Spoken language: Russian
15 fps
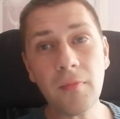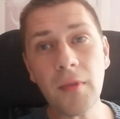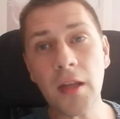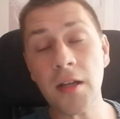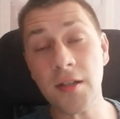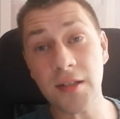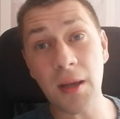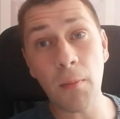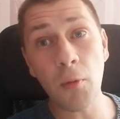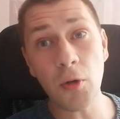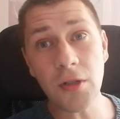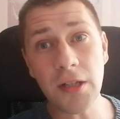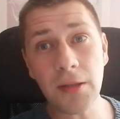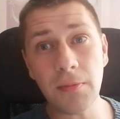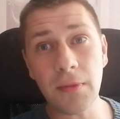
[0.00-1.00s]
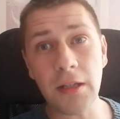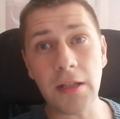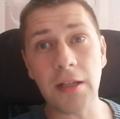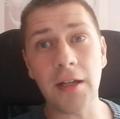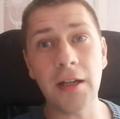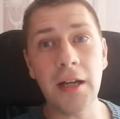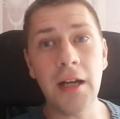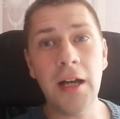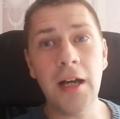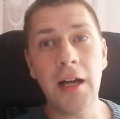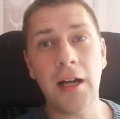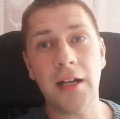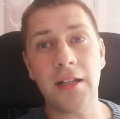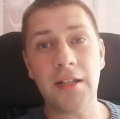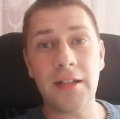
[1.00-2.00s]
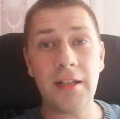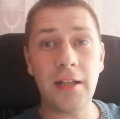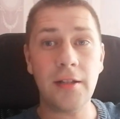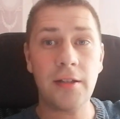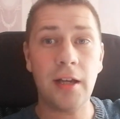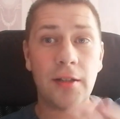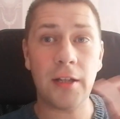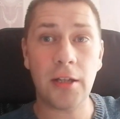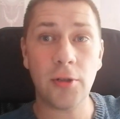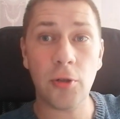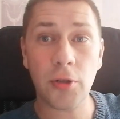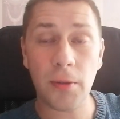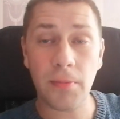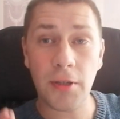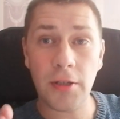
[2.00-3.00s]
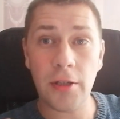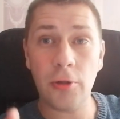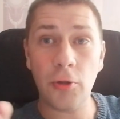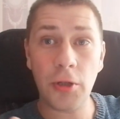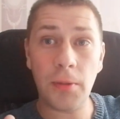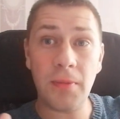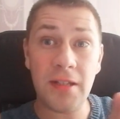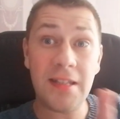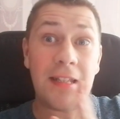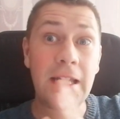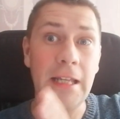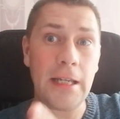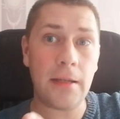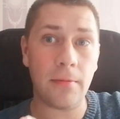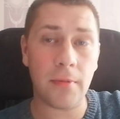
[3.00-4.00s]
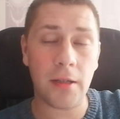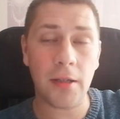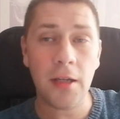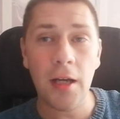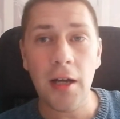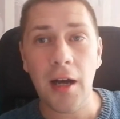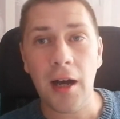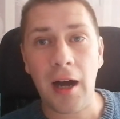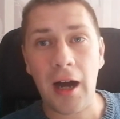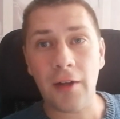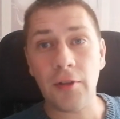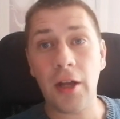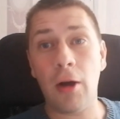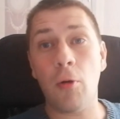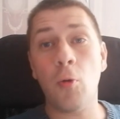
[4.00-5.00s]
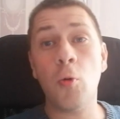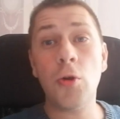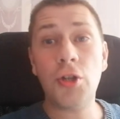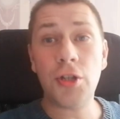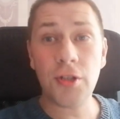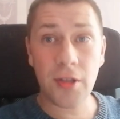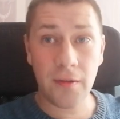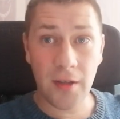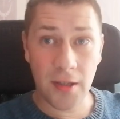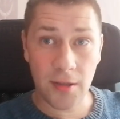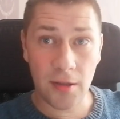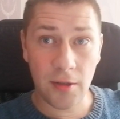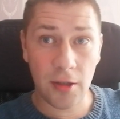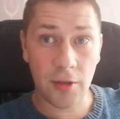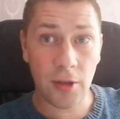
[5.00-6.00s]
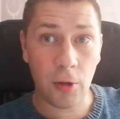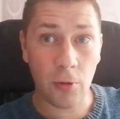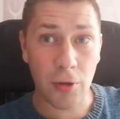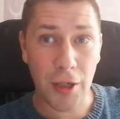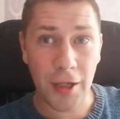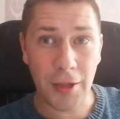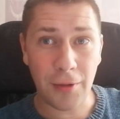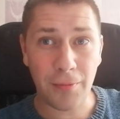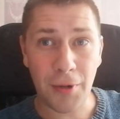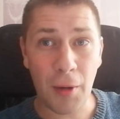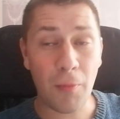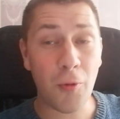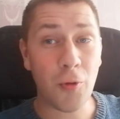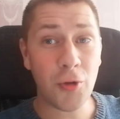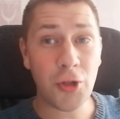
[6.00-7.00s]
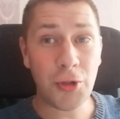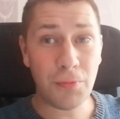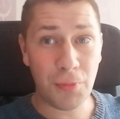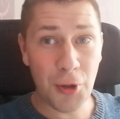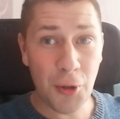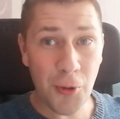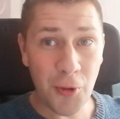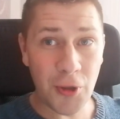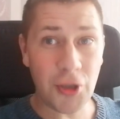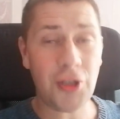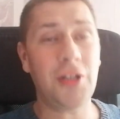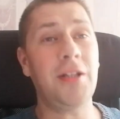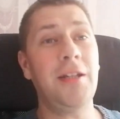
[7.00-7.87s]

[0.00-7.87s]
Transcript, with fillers: само затмение, сеть, она идет определенными сериями, она очень завязана на уране, прям очень при очень.